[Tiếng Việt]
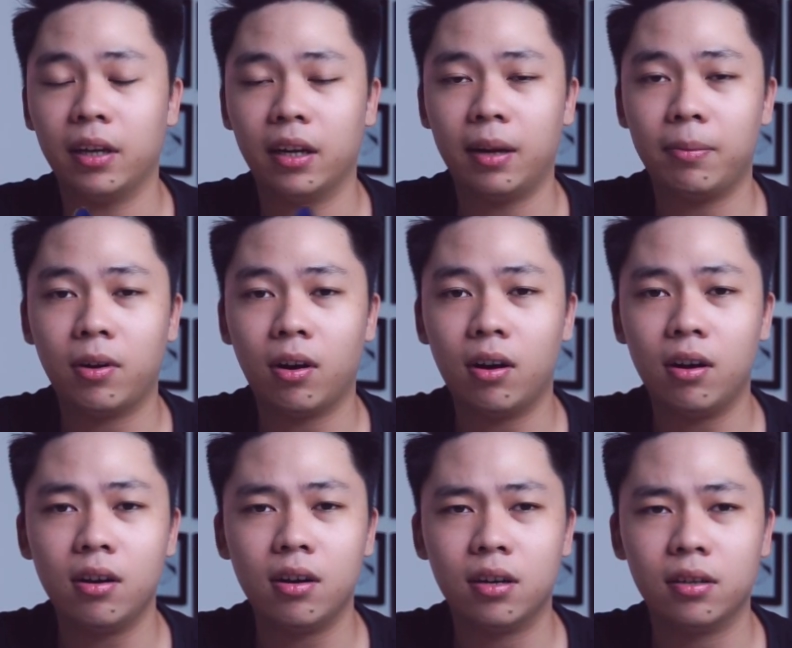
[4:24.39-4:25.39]
Thì anh em có
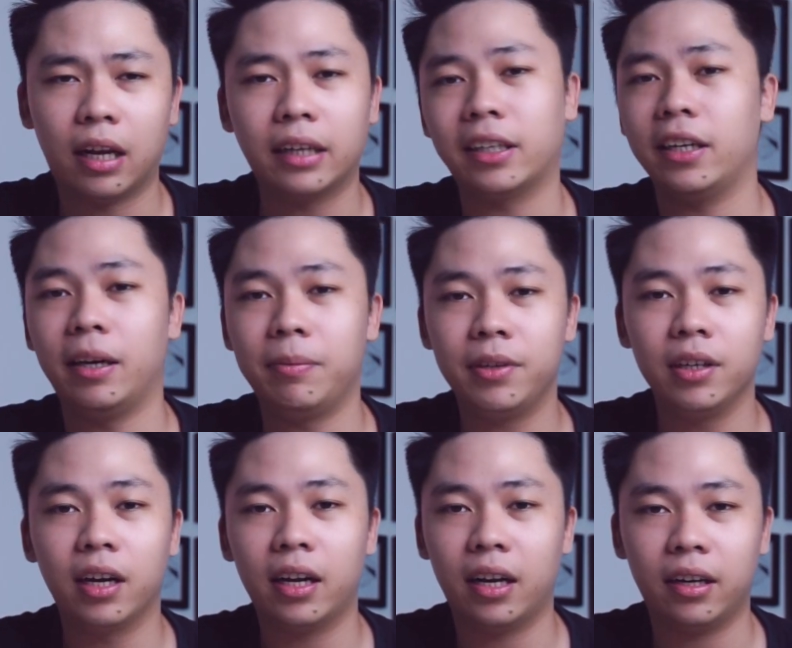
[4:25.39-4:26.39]
đã trải nghiệm chưa,
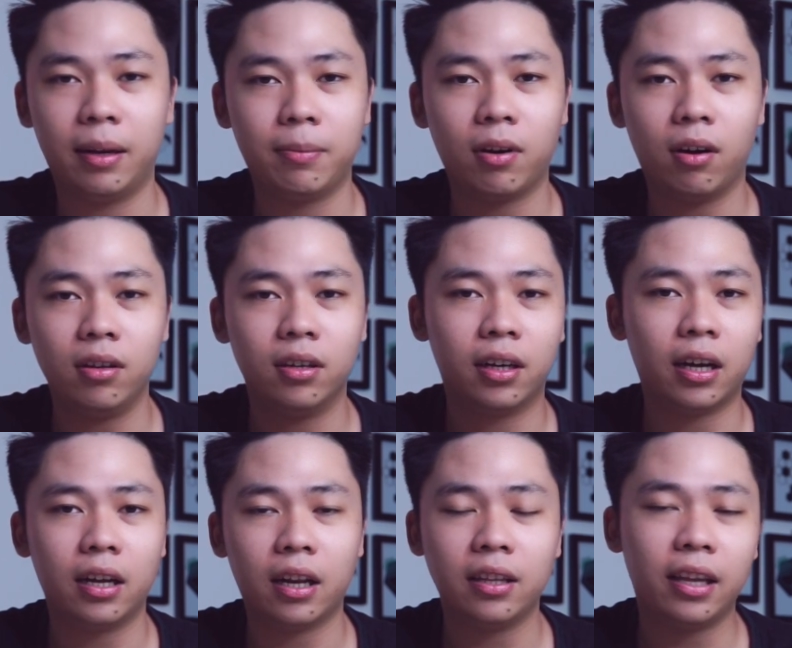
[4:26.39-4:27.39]
hay là anh em có những
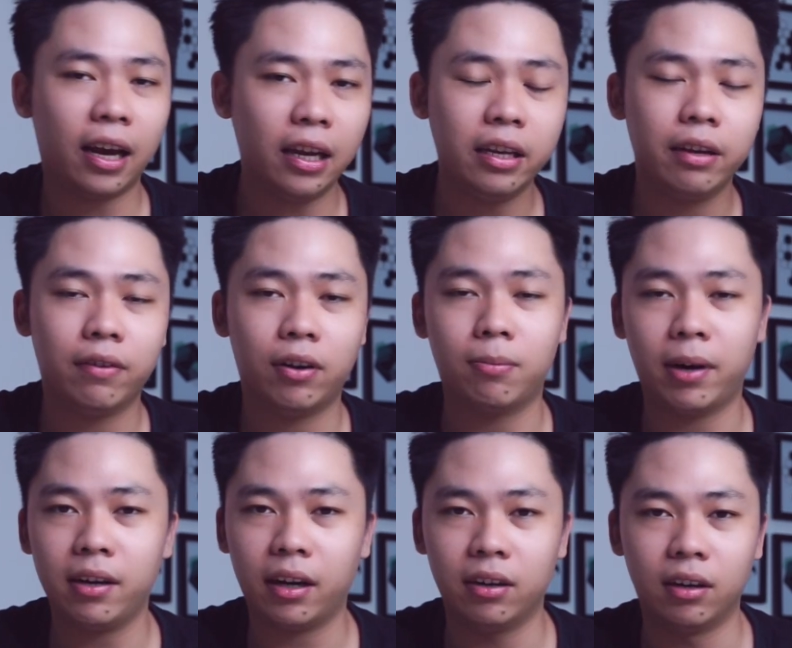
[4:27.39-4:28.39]
cái đánh giá gì về con máy
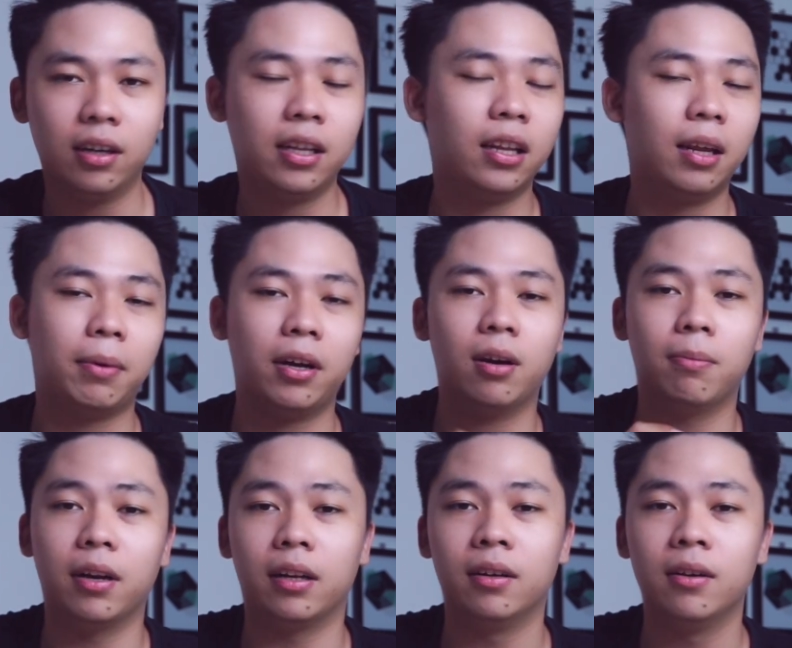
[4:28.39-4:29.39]
này nữa thì anh em hãy
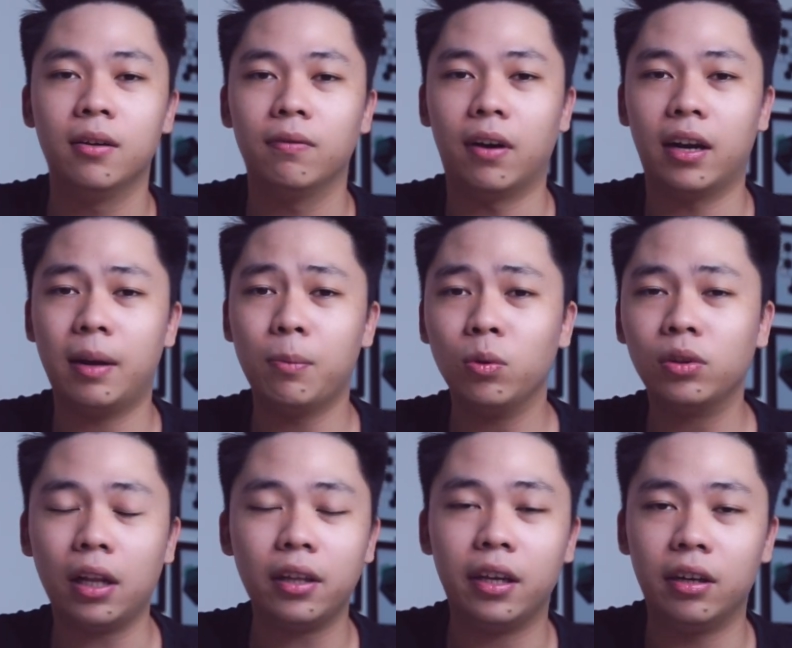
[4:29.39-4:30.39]
comment. Và anh em muốn
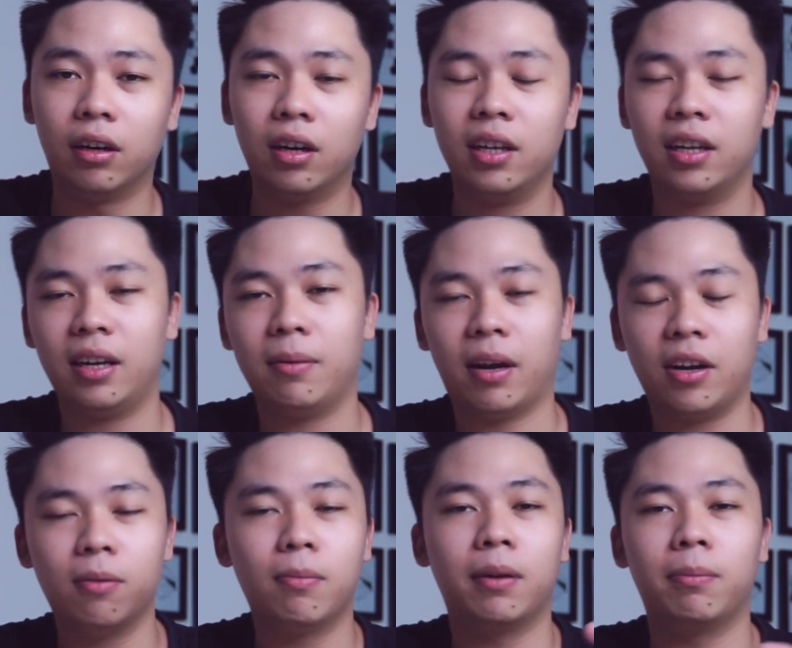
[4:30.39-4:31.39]
test gì nữa thì anh em hãy
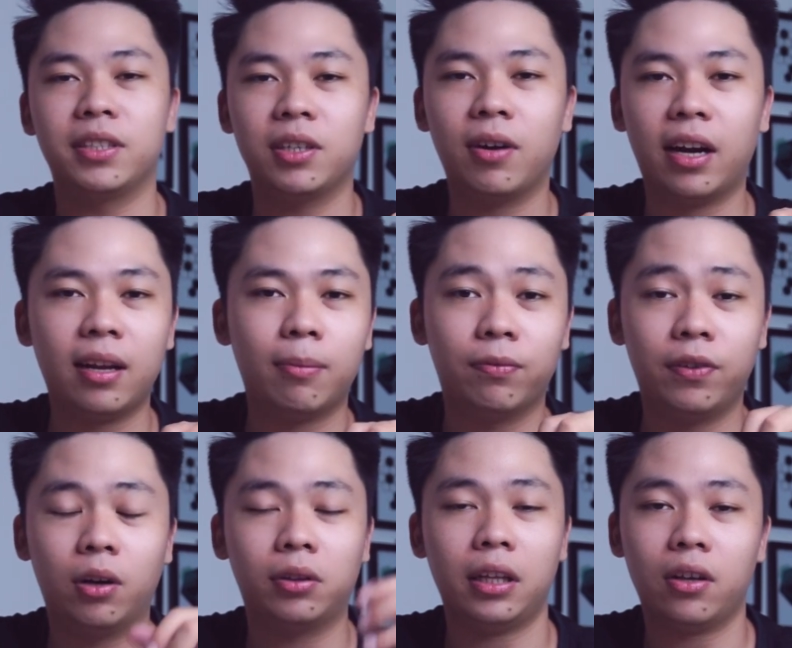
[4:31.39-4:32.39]
comment, mình sẽ cố gắng làm một
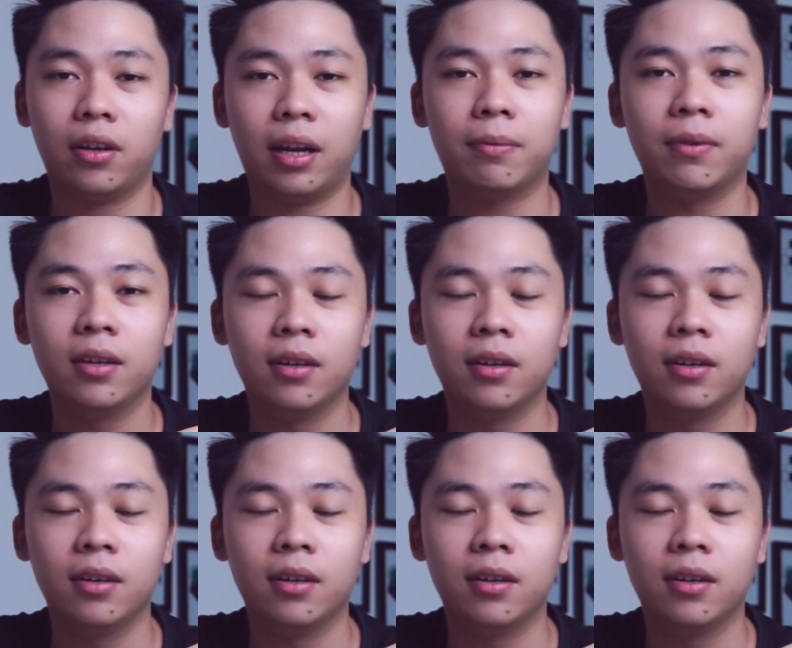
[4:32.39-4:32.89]
video test cho anh em.